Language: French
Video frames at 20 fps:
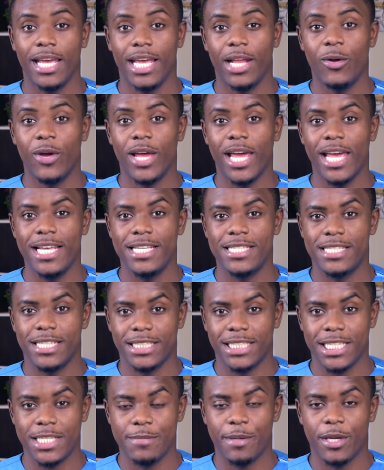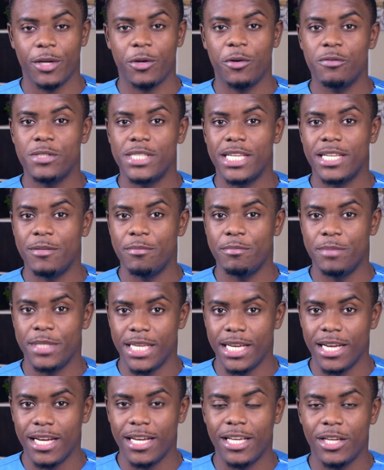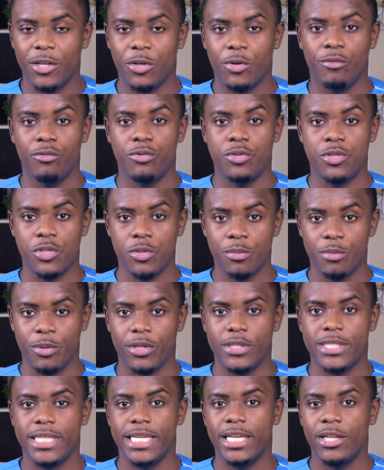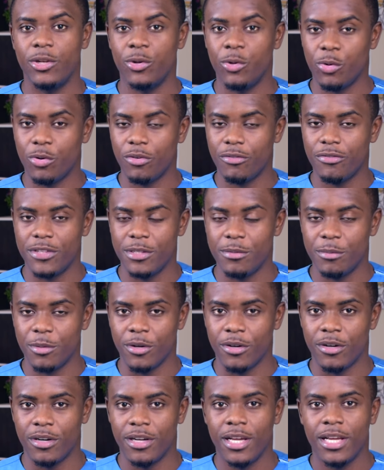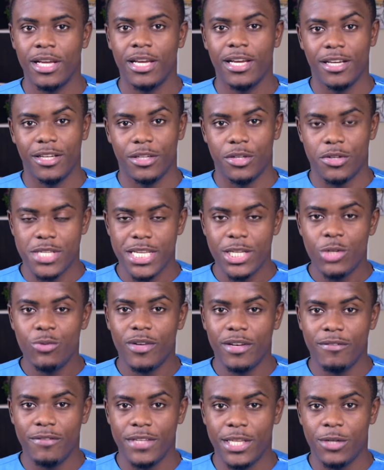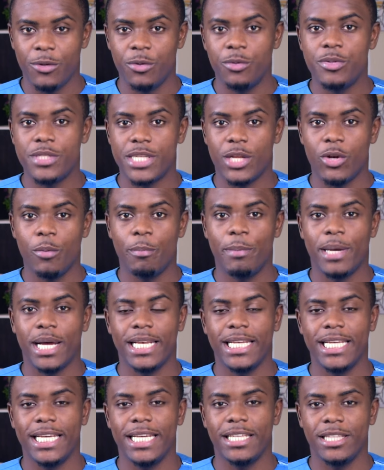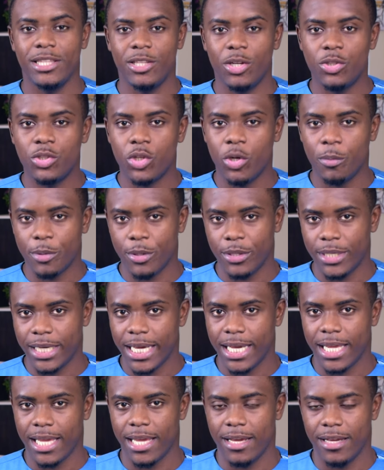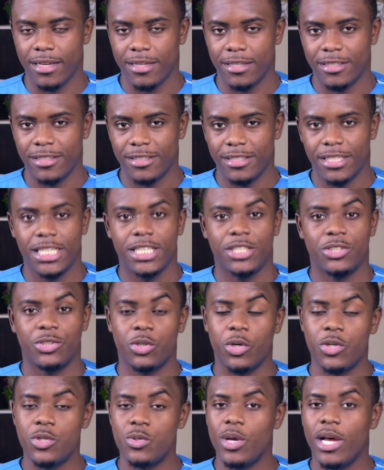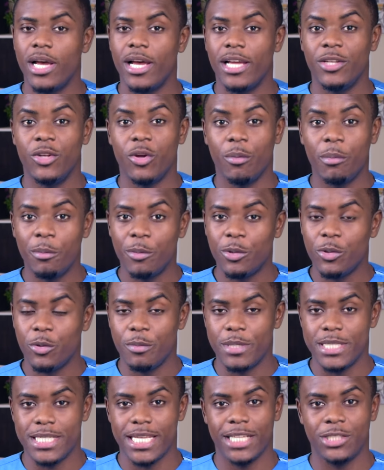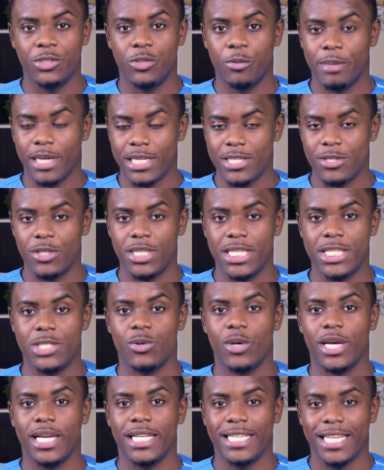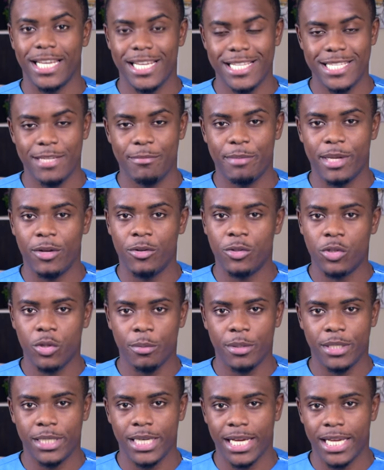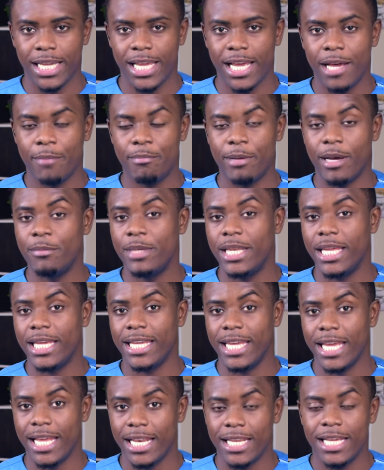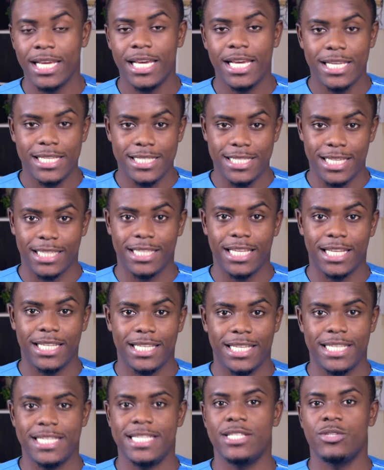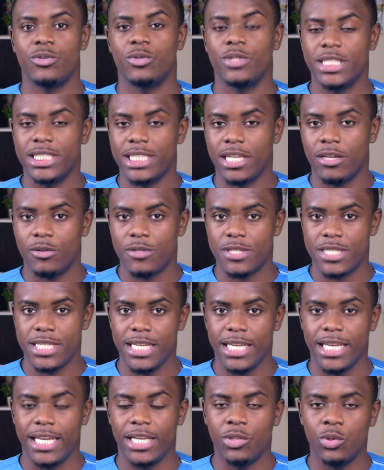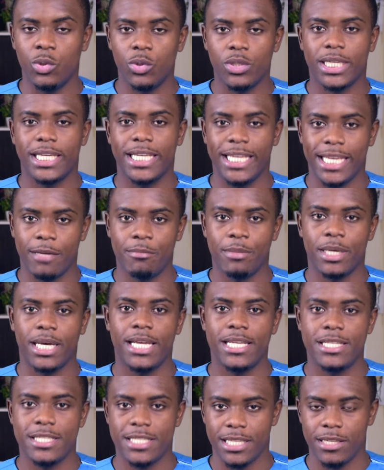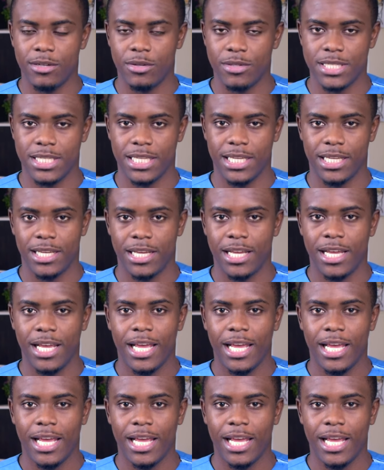Hello guys, j'espère que vous allez bien et que vous supportez le confinement. Dans cette nouvelle vidéo, nous allons parler d'entrepreneuriat. Je reçois énormément de messages de personnes qui sont intéressées par l'entrepreneuriat, parmi lesquelles certaines qui s'y sont déjà lancées et d'autres qui aimeraient s'y lancer.